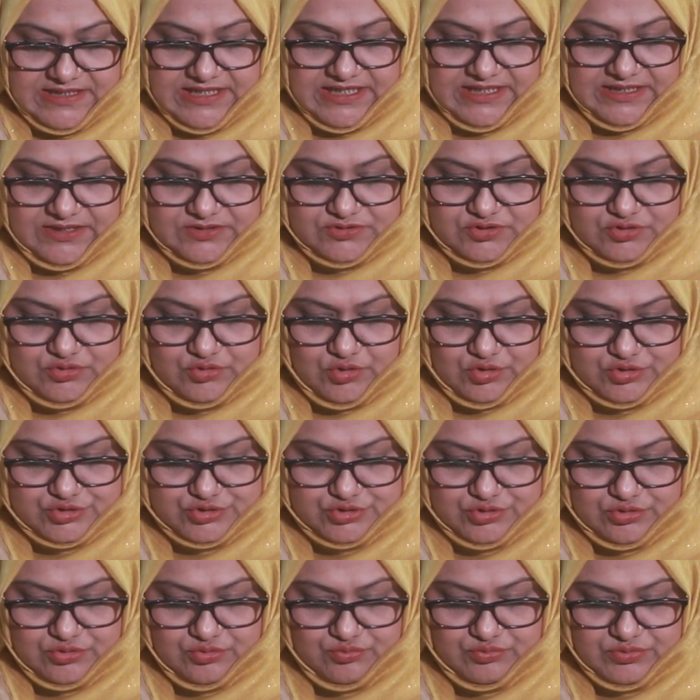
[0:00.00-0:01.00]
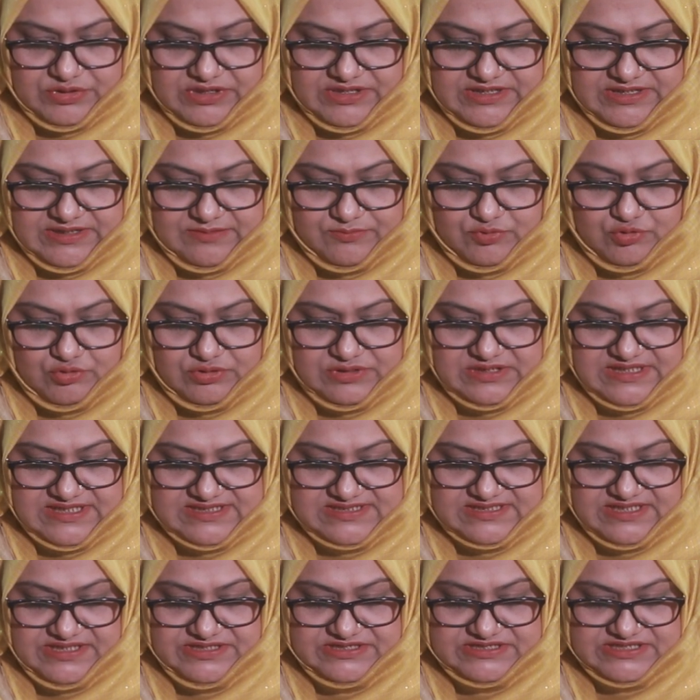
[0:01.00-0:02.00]
আর একজন দর্শক ওনার নাম হলো
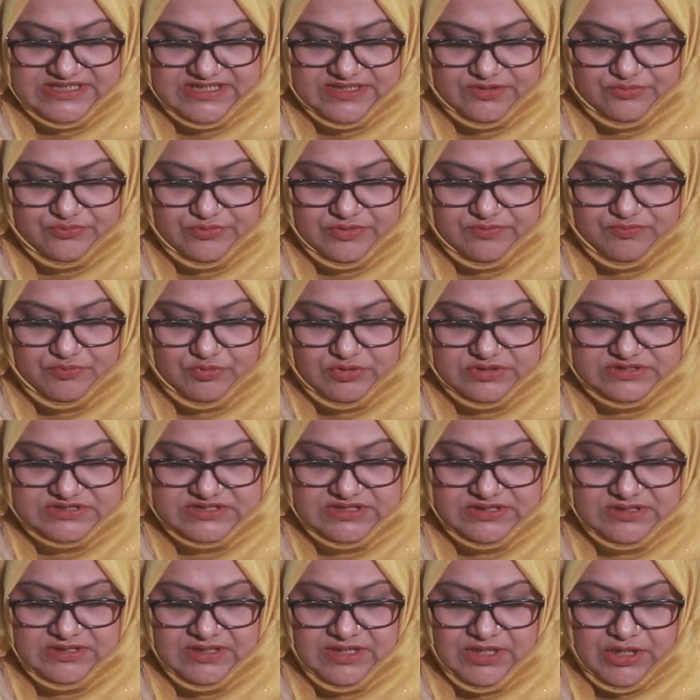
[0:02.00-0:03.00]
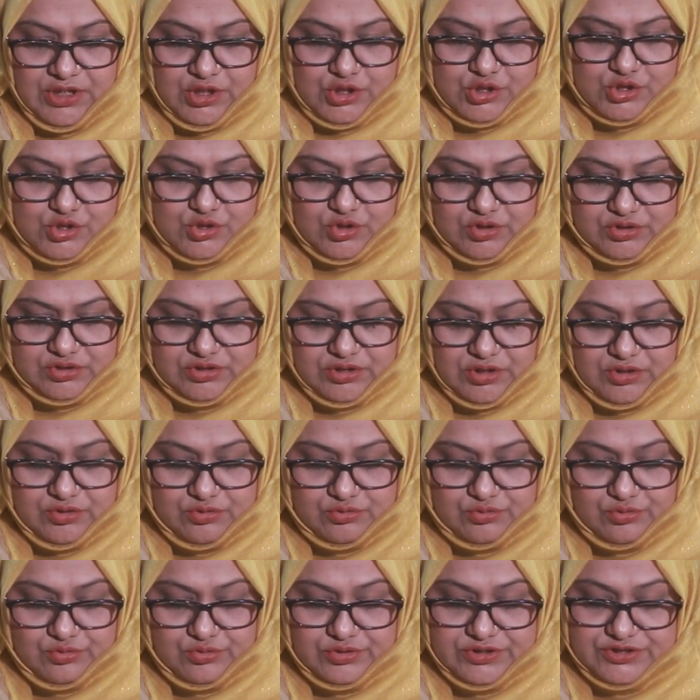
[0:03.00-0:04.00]
নাসরিন জাহান উনি বলেছেন সন্তান
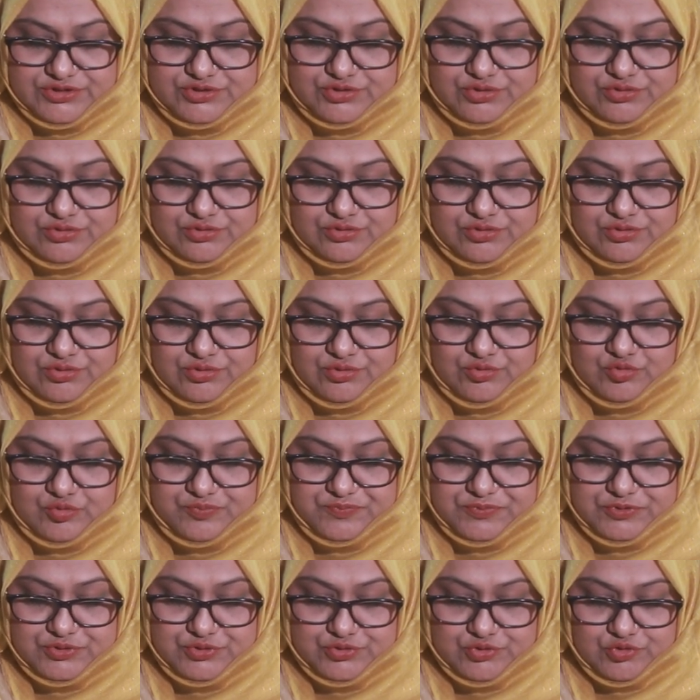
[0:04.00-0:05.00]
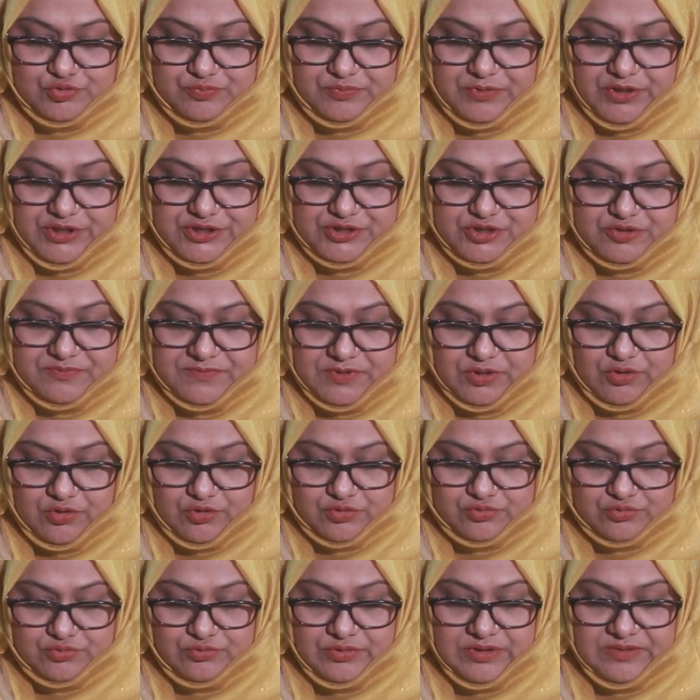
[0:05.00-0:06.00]
গ্রহণের জন্য উপযুক্ত বয়সীমা
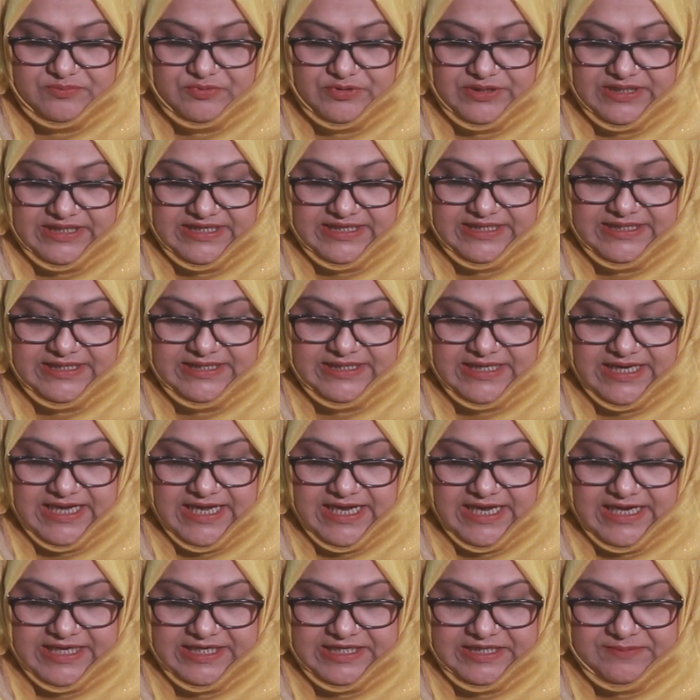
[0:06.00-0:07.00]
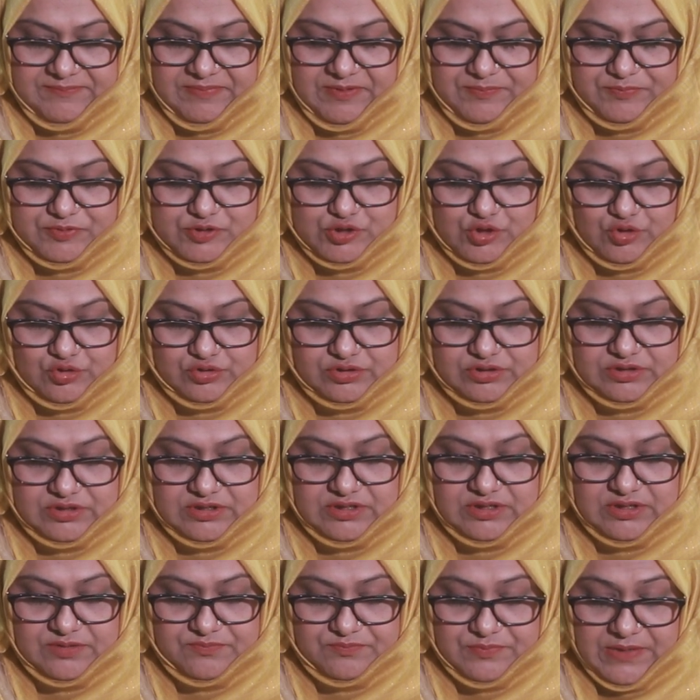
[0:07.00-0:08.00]
কত এবং এর আগে বা
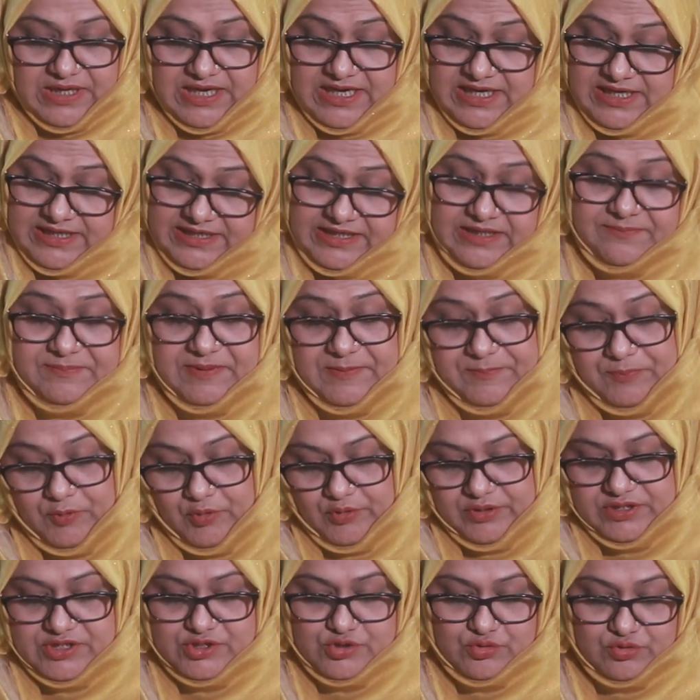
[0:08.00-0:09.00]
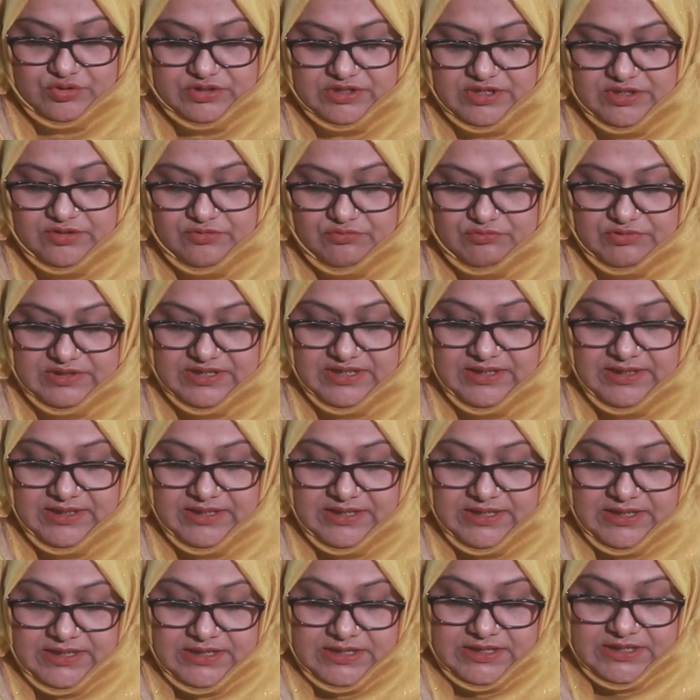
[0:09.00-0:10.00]
সন্তান আগে বা পরে সন্তান হলে
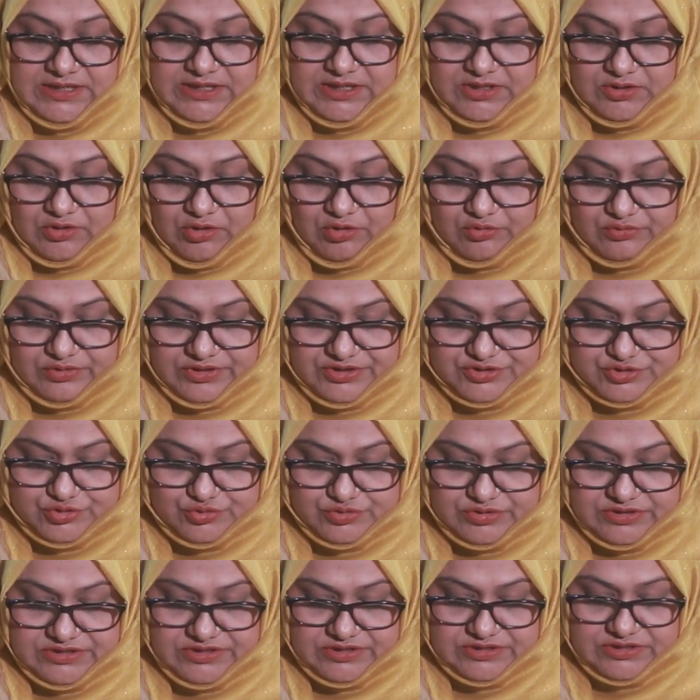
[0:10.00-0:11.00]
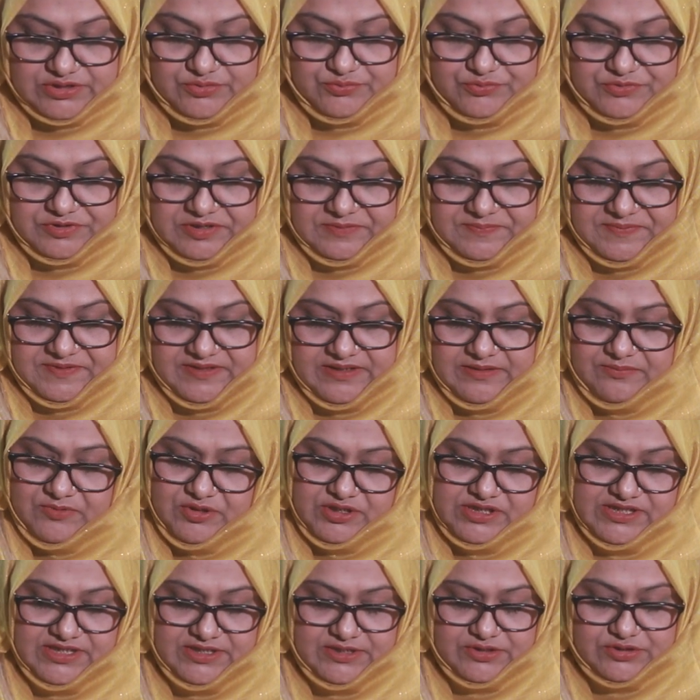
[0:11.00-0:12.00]
কি ধরনের জটিলতা হতে পারে এবং
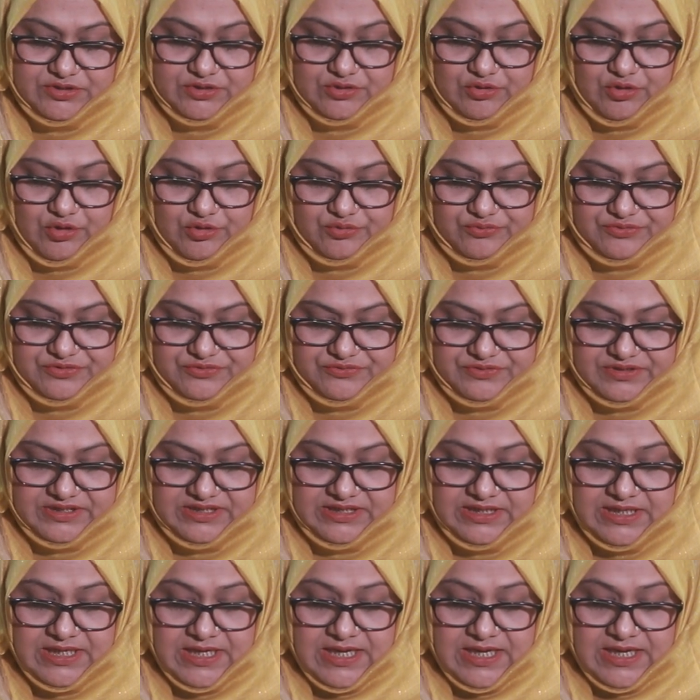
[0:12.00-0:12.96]
সেক্ষেত্রে করণীয় কী